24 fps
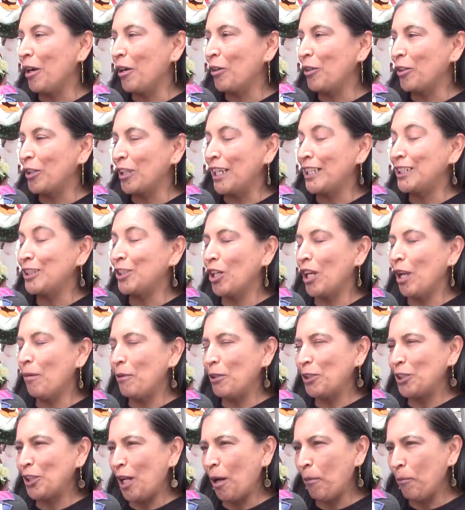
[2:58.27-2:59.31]
coordinación con la
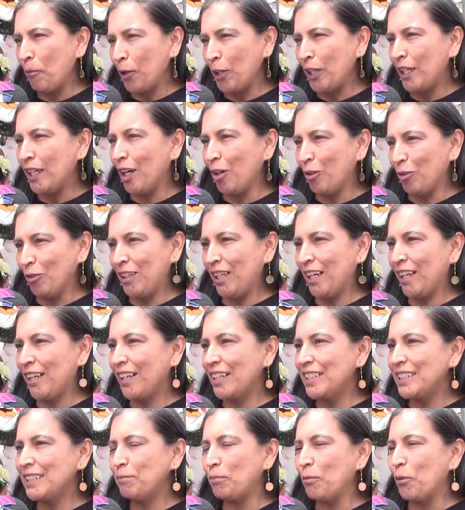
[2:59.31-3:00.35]
profesora Mónica
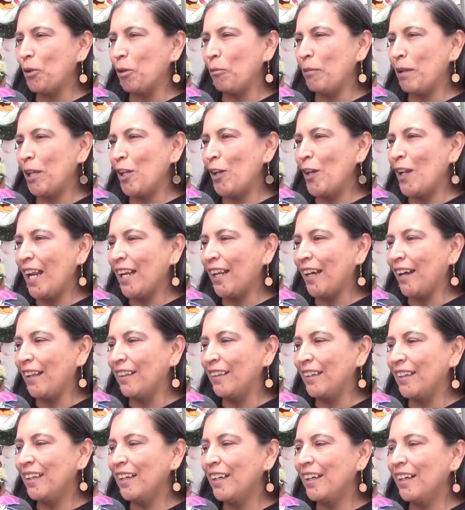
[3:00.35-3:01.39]
Gutiérrez por medio de la
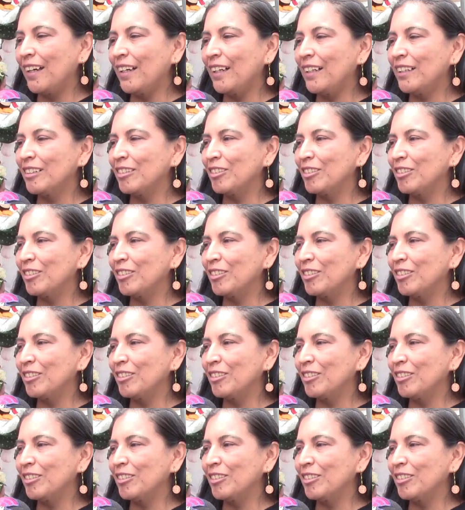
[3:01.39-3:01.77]
alcaldía,